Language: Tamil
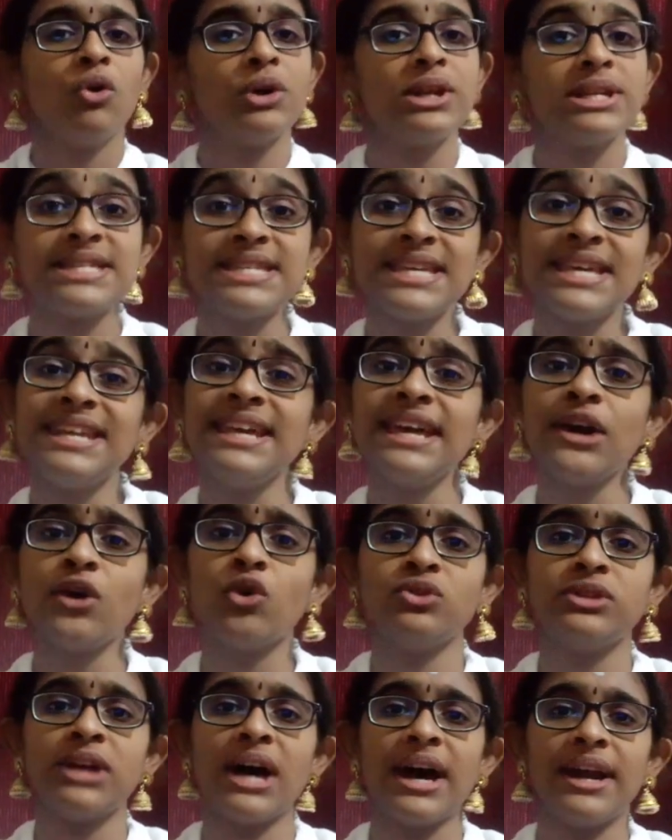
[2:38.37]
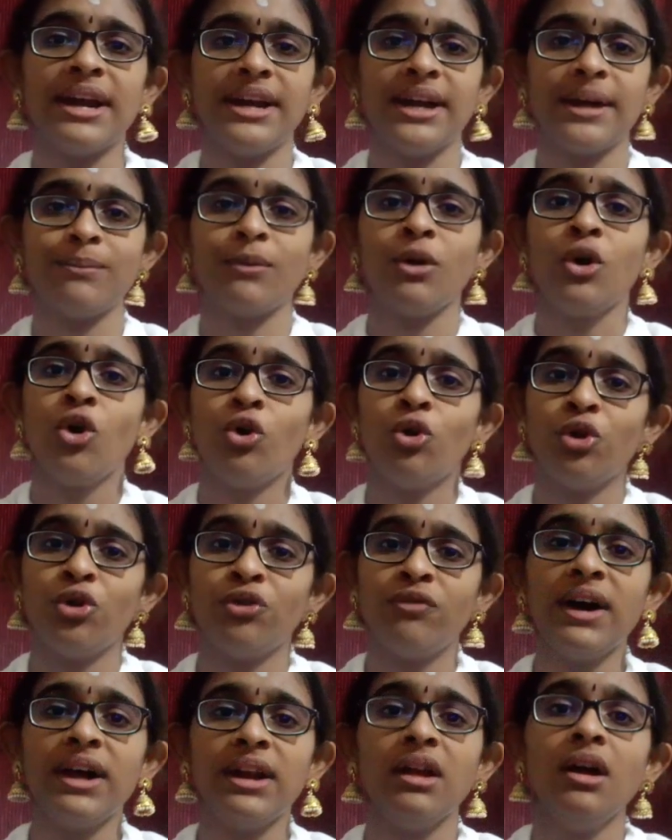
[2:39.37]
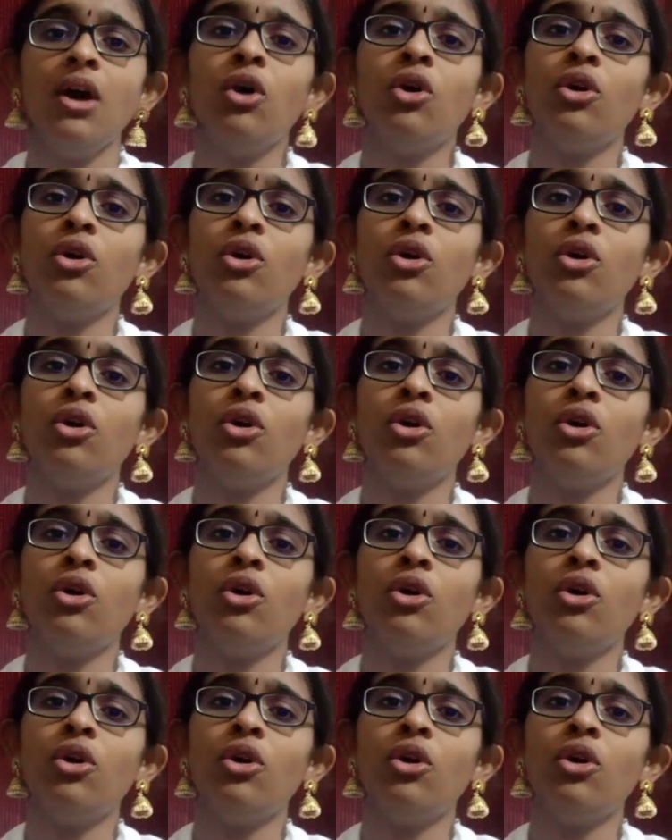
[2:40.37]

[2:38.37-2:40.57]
ஒரு சிறிய உதாரணம் ஒருவர்